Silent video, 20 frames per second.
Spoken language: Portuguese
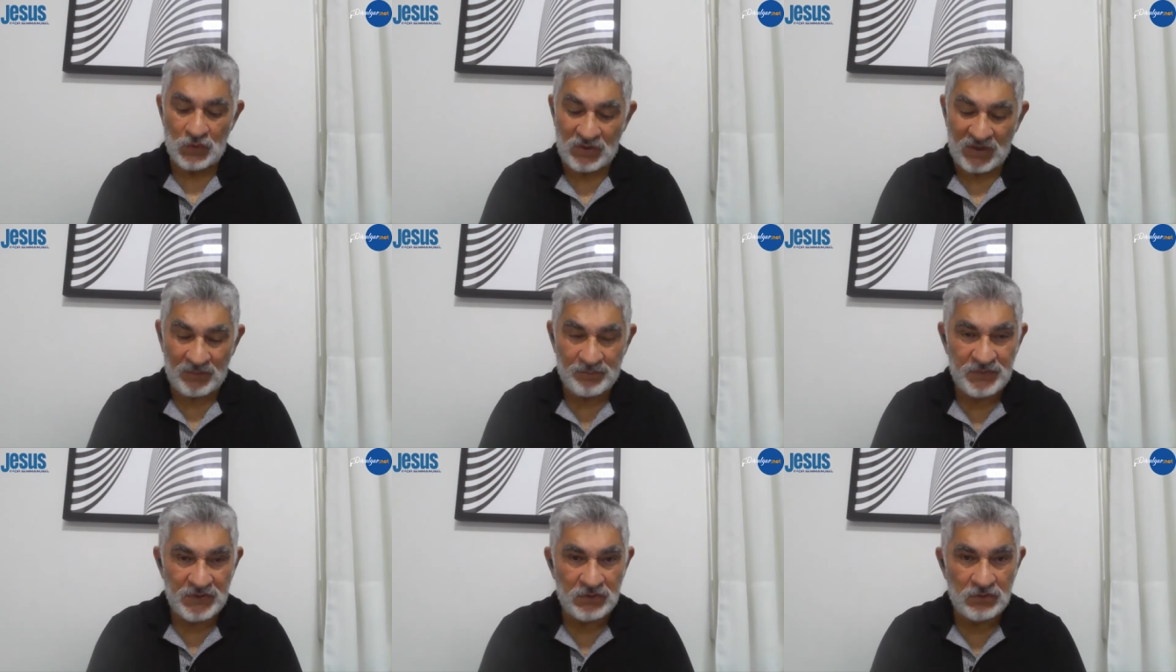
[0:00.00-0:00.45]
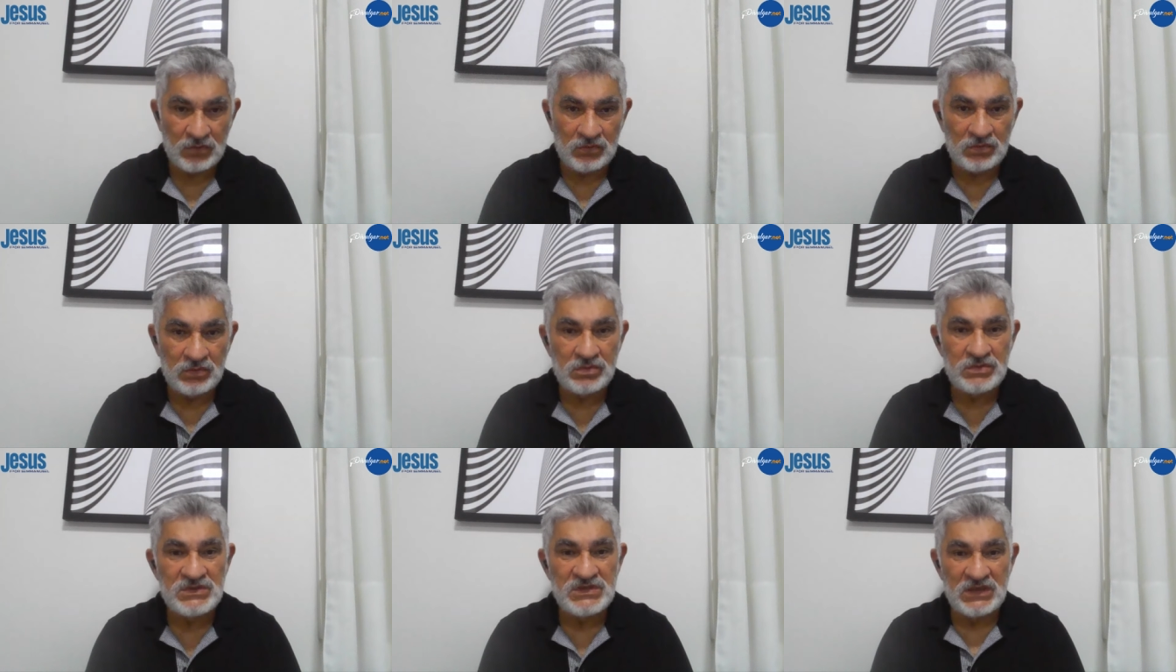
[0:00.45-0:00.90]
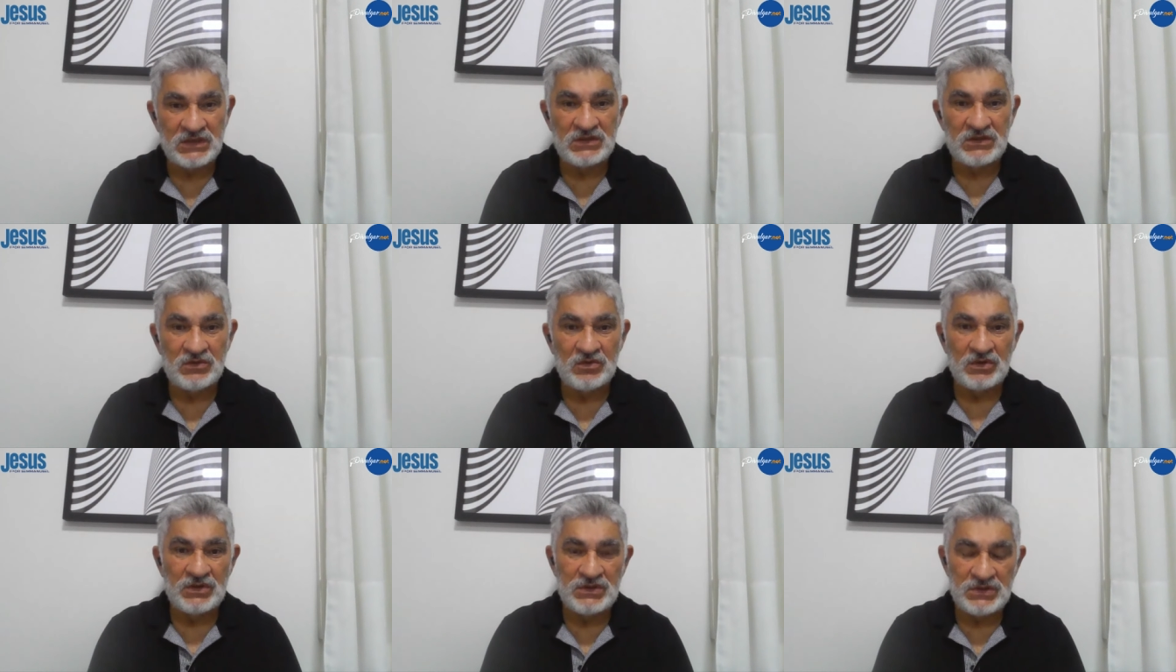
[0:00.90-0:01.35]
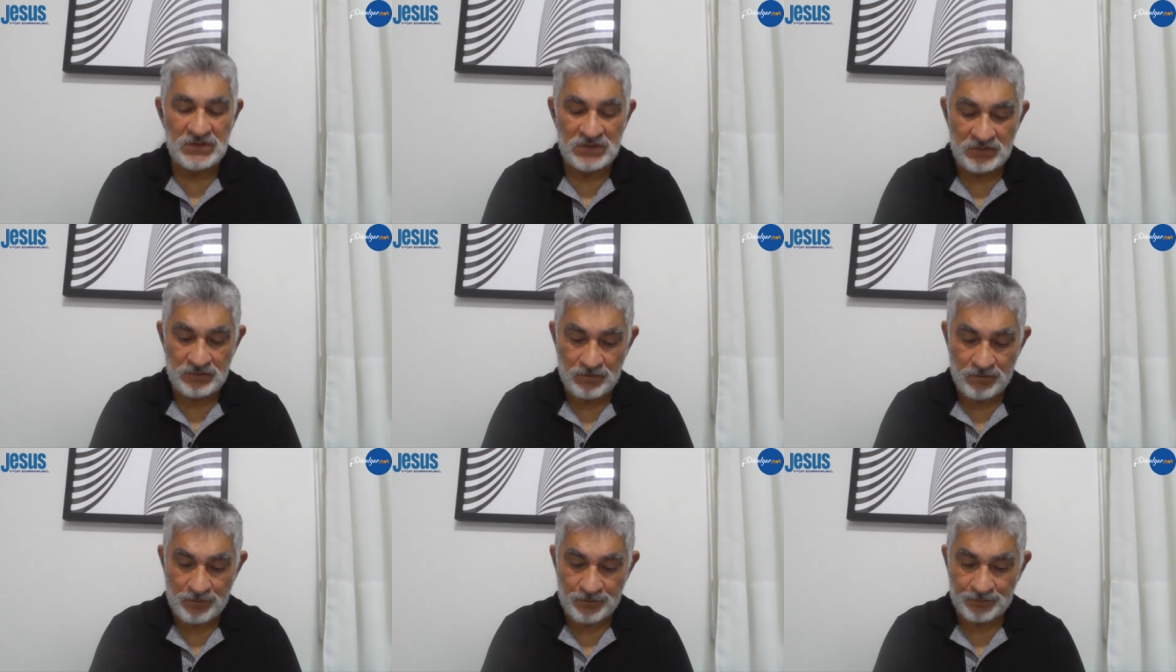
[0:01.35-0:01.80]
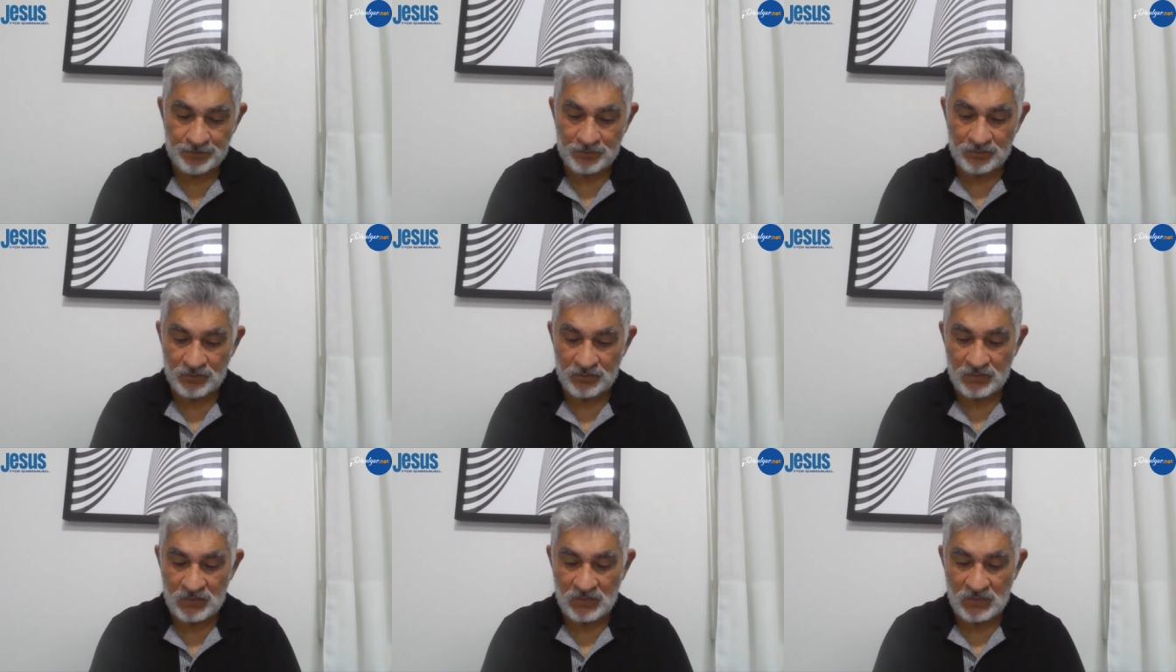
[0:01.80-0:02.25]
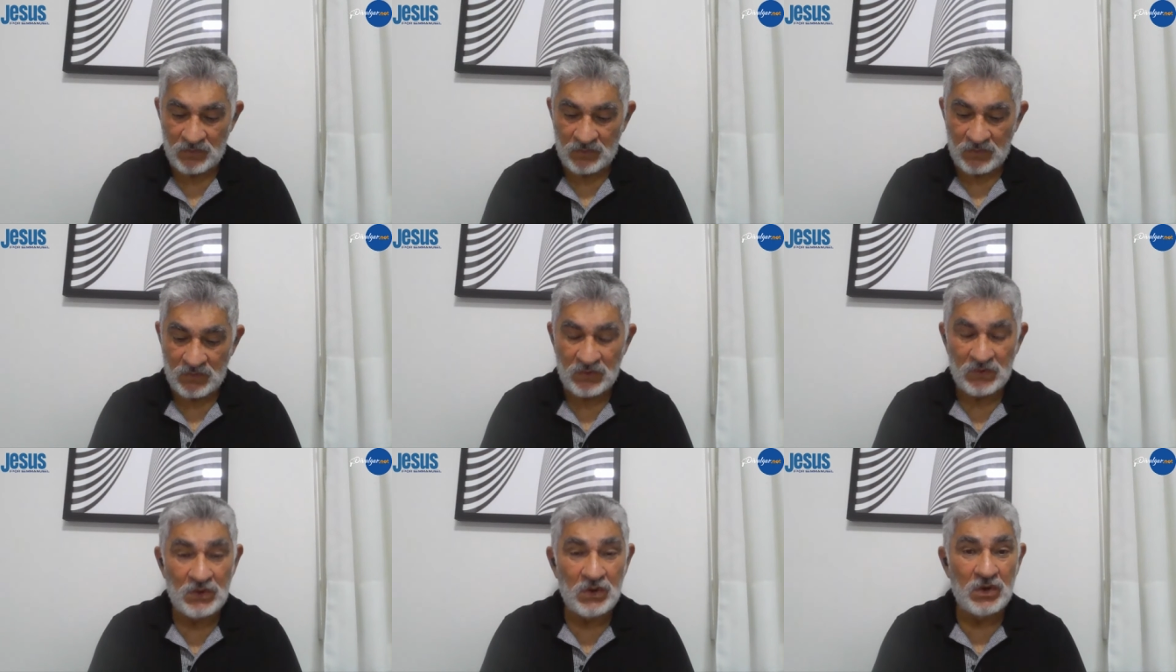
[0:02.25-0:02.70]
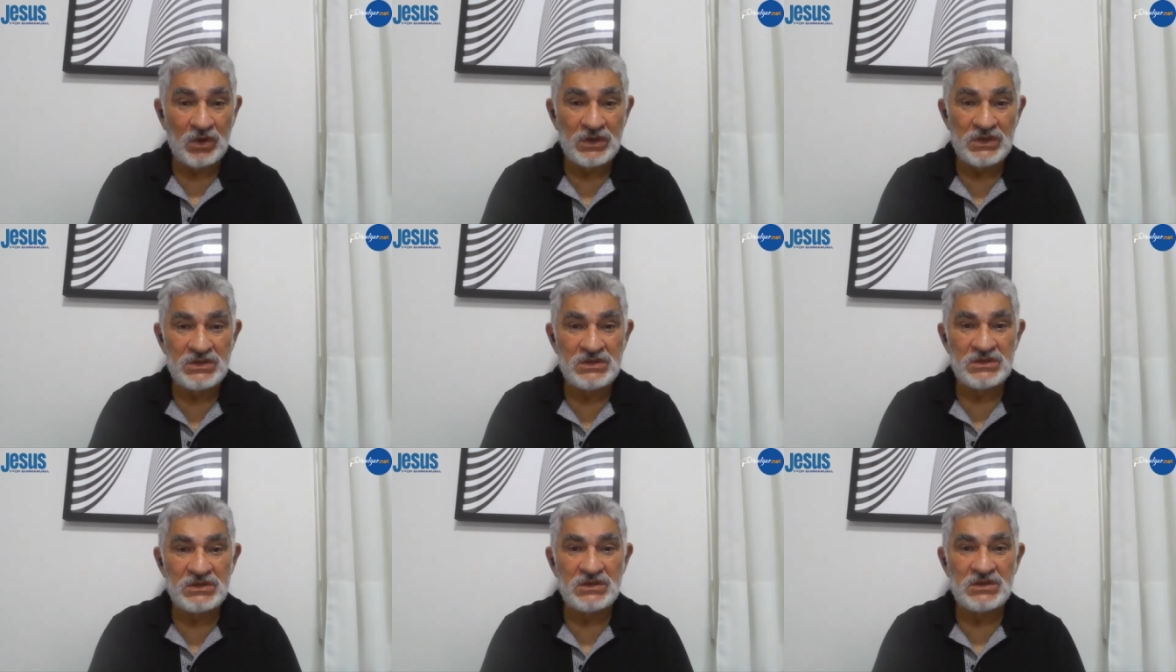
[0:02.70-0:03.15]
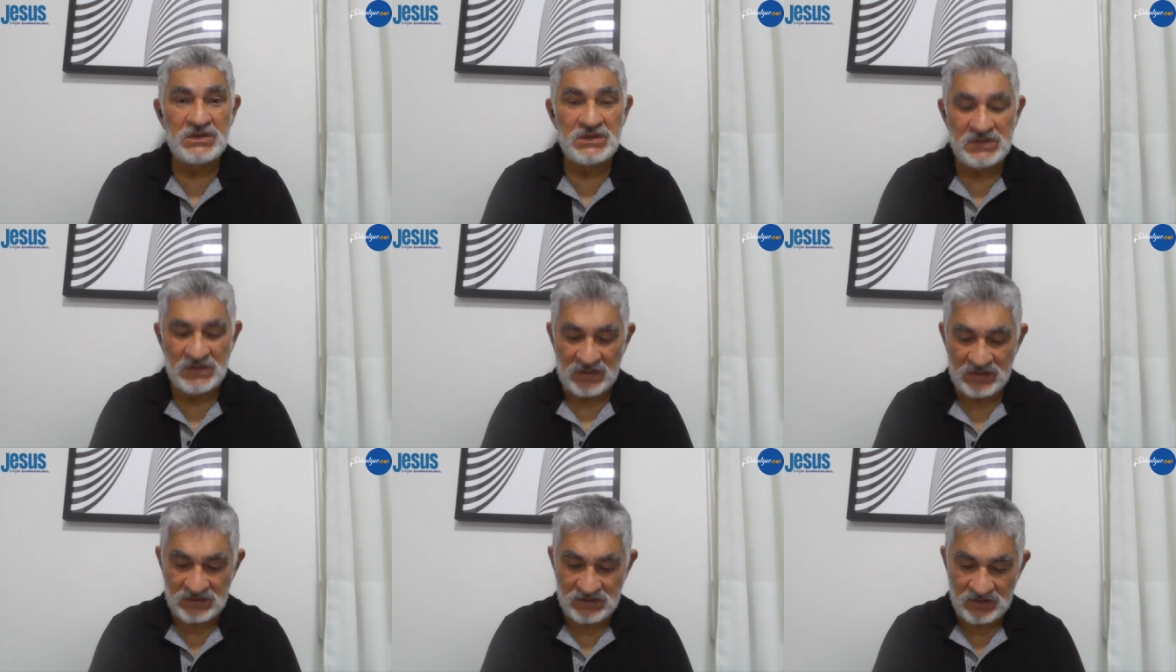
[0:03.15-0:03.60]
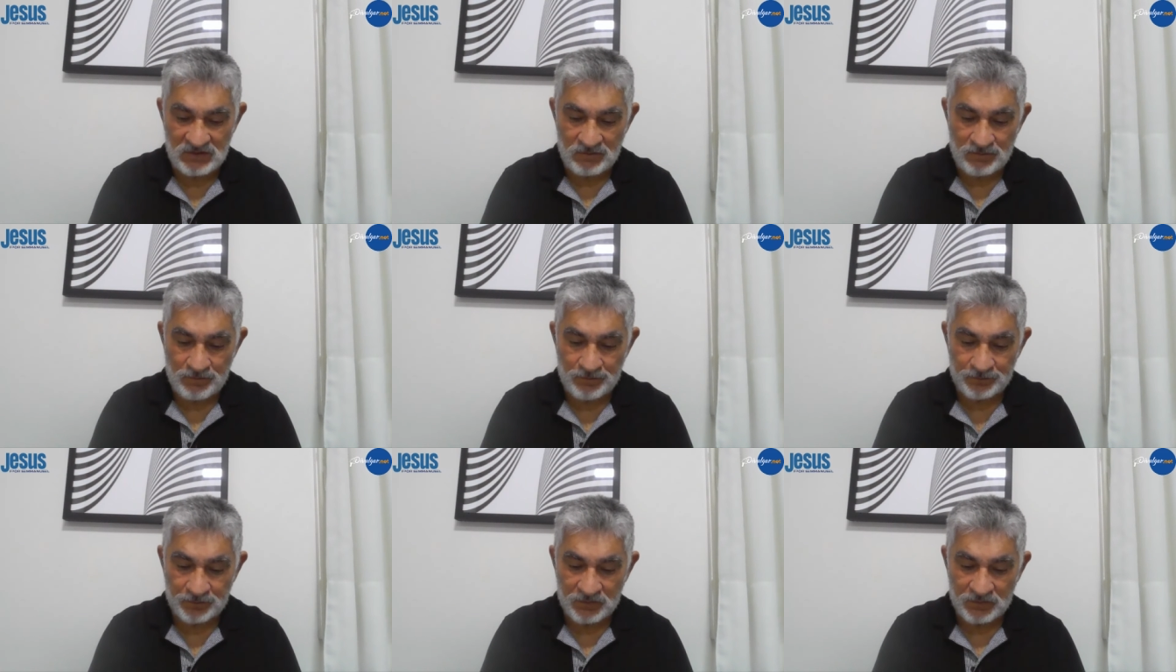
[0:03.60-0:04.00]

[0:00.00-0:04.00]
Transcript: do capítulo 102. Nós e César.